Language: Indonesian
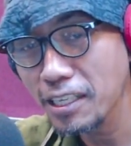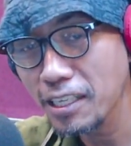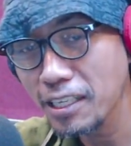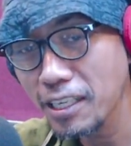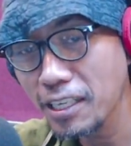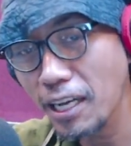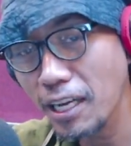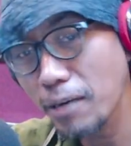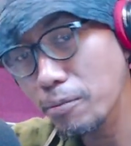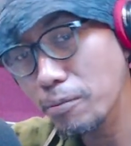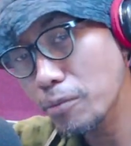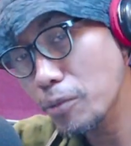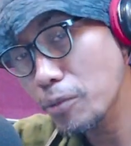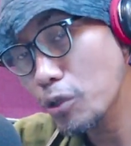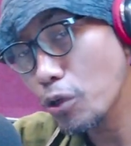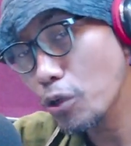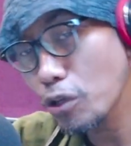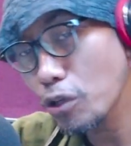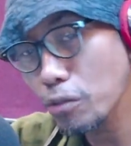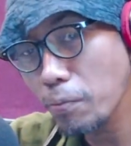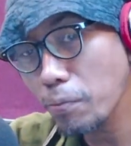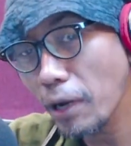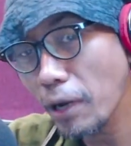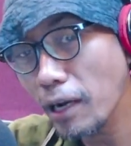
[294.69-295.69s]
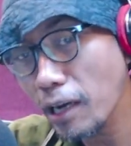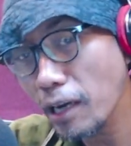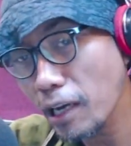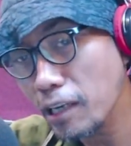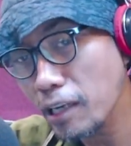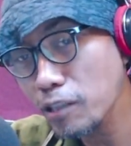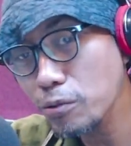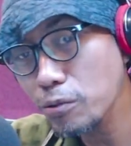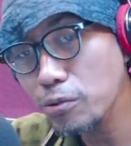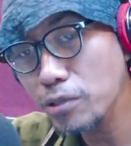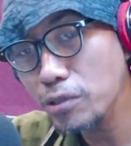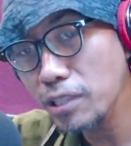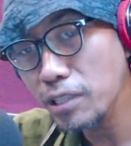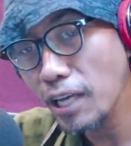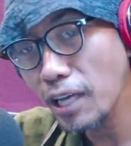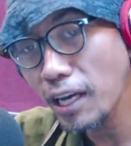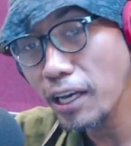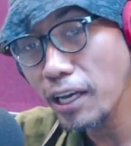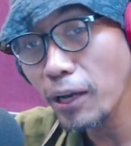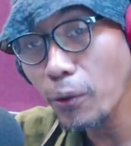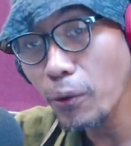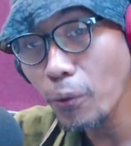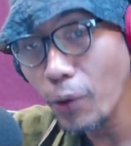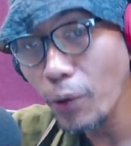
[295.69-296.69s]
Nah, menurut pakar dunia
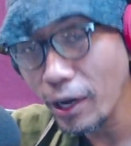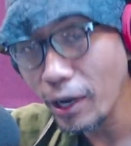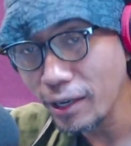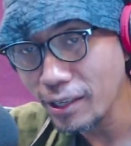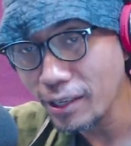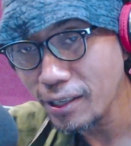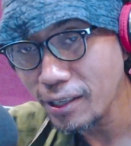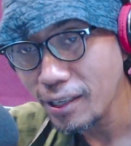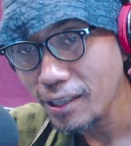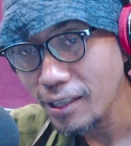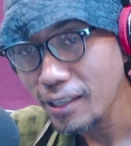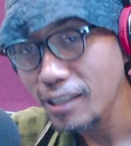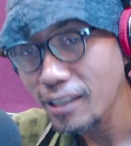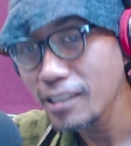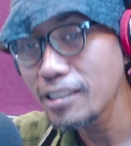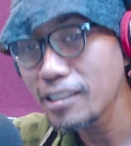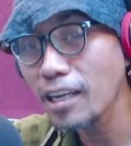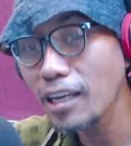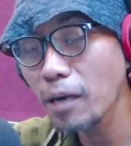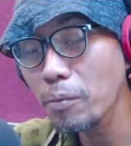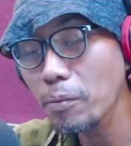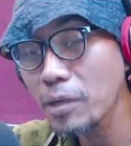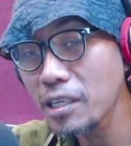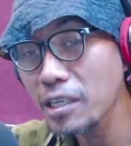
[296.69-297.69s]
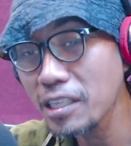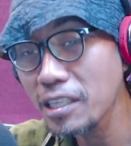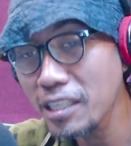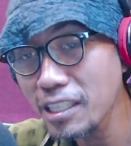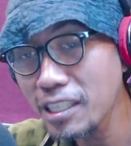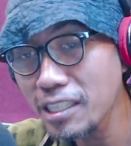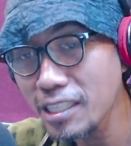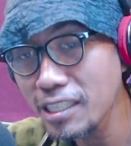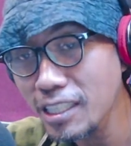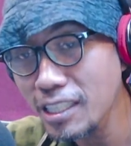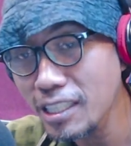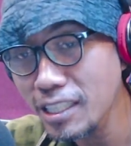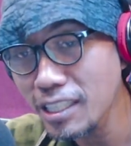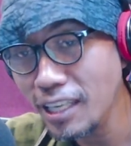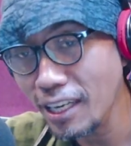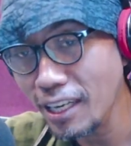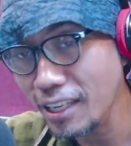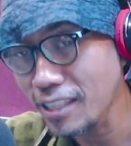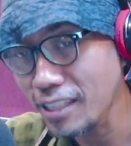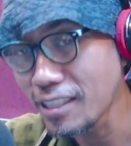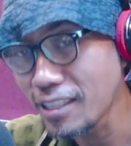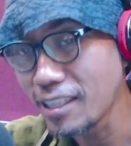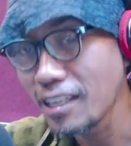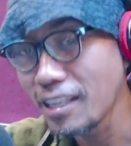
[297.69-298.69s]
hewan yang
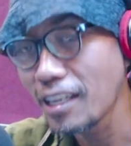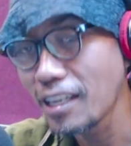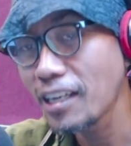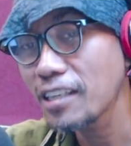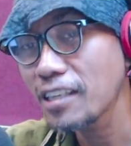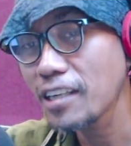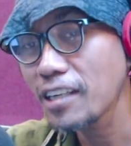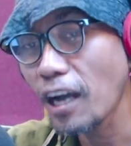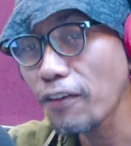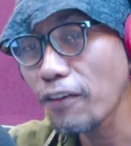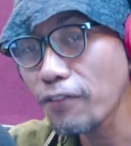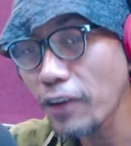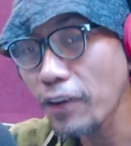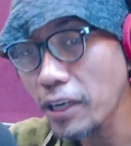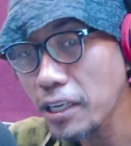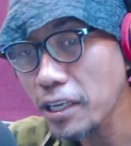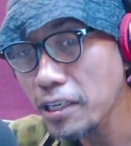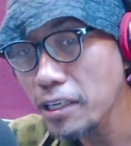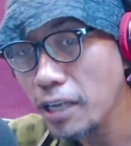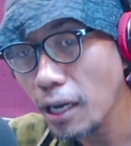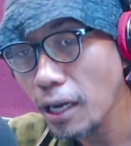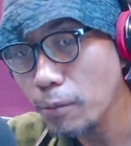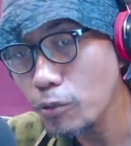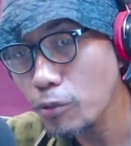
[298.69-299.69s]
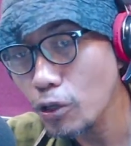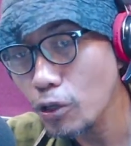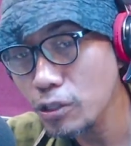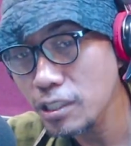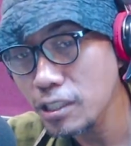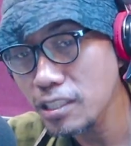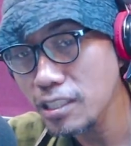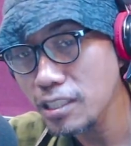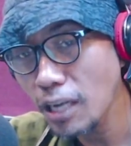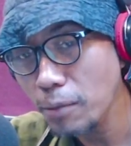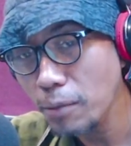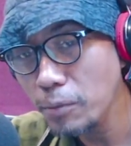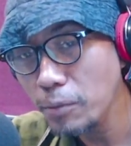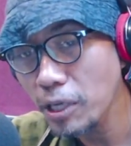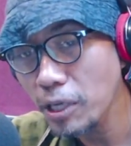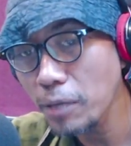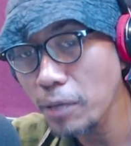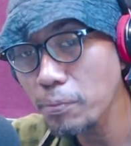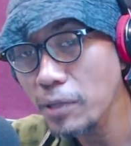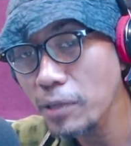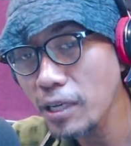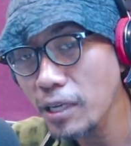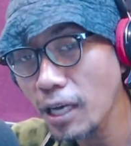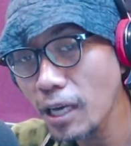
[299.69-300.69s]
menelitinya, kafein dalam dosis yang mirip
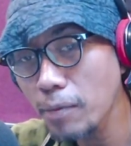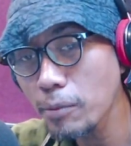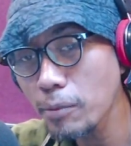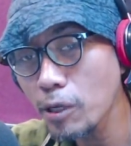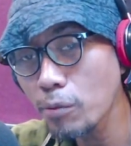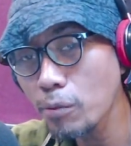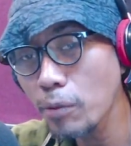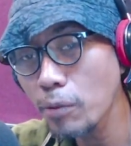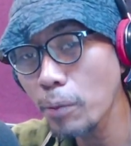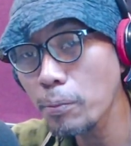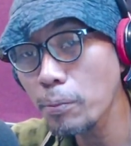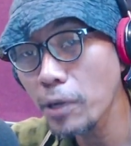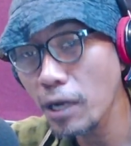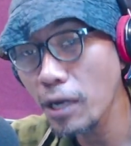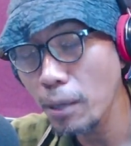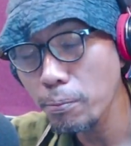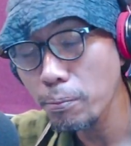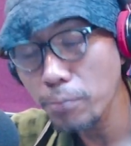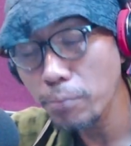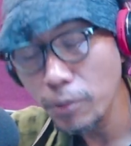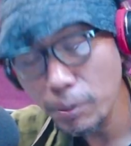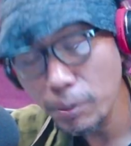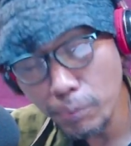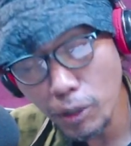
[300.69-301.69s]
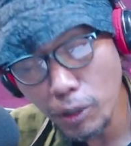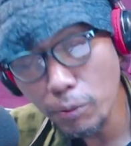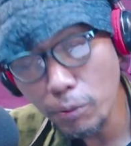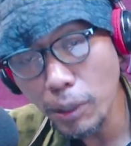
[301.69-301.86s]
dengan minuman ber, minuman